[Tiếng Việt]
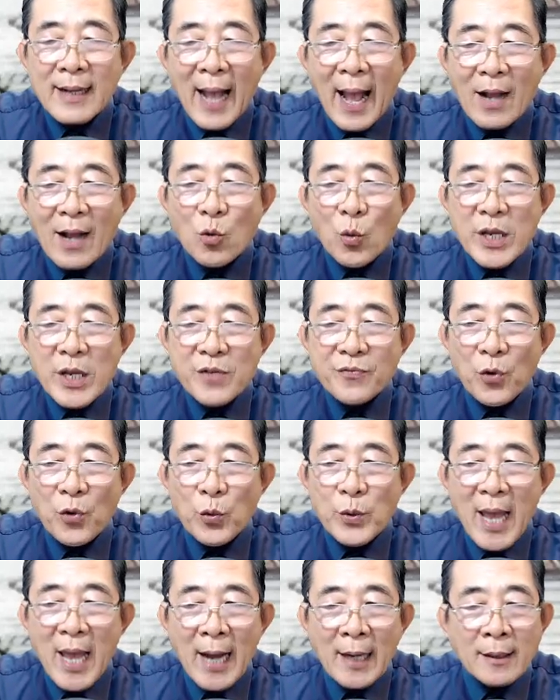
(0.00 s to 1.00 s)
Các quý
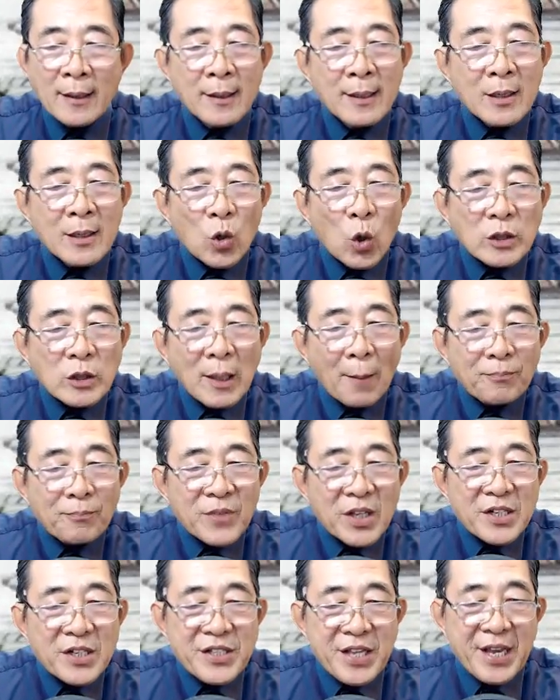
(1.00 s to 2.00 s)
phu nhân có tâm
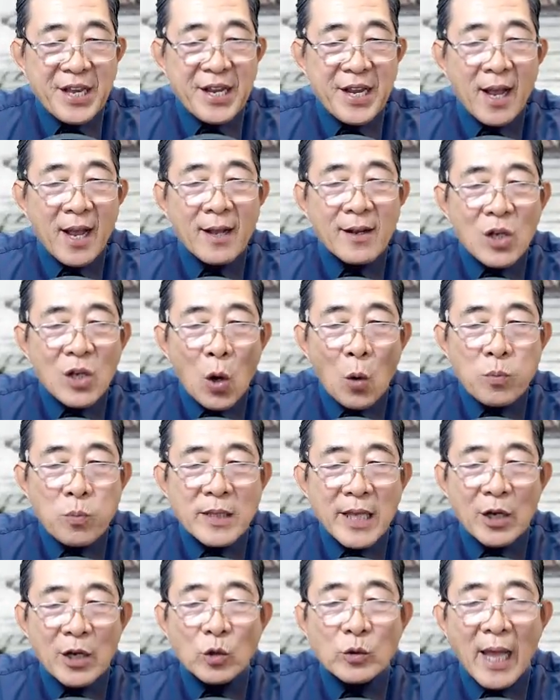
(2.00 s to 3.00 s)
tư gì cũng
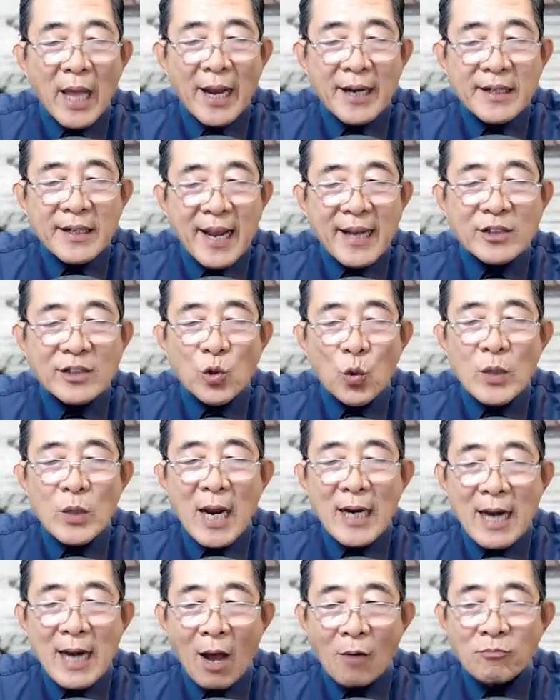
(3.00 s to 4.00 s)
chỉ có thể nén xuống
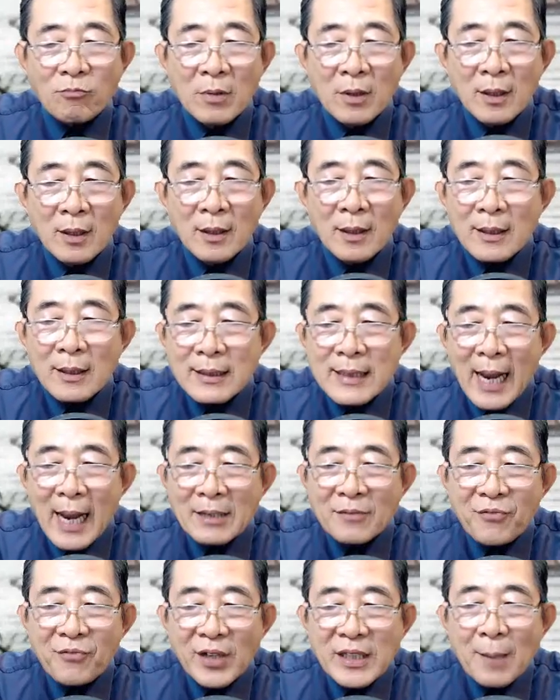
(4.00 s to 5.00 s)
đáy lòng,
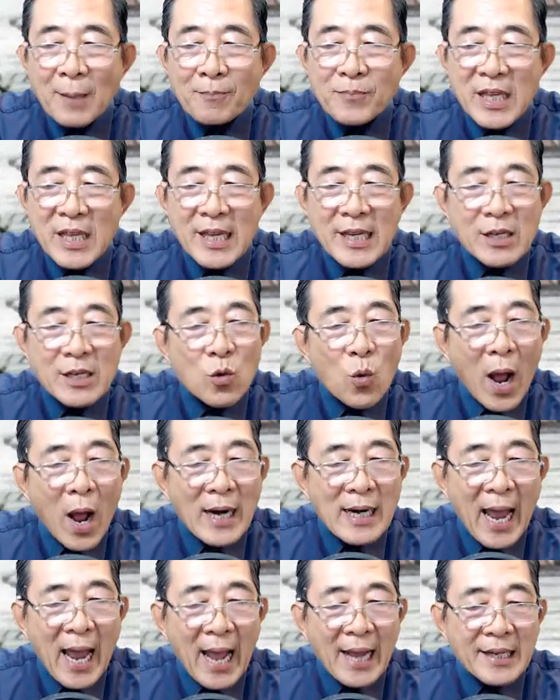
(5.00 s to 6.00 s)
đành phải chăm chỉ
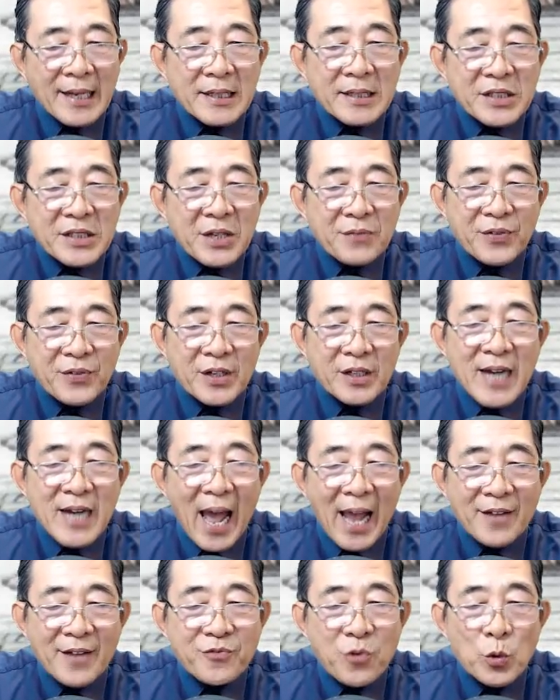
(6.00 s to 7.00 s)
qua lại với Phượng
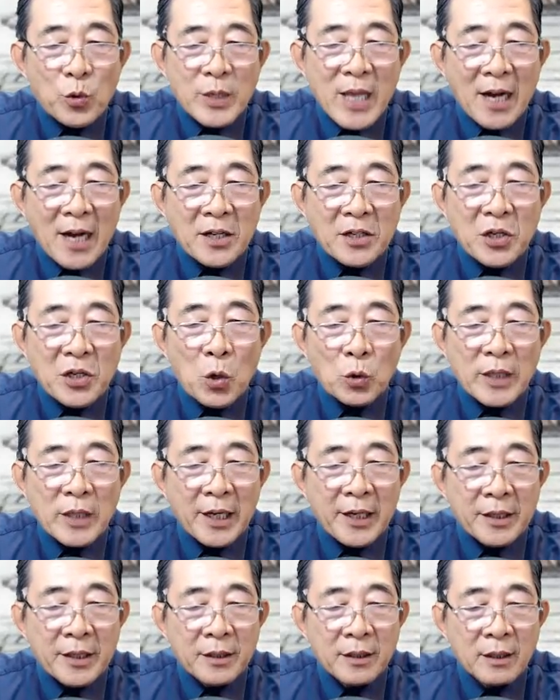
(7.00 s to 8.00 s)
Đại Phu Nhân Lô
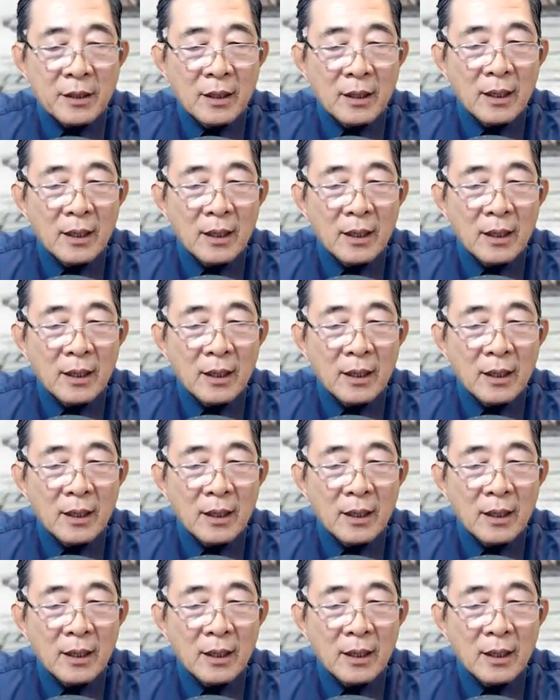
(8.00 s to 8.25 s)
Thị.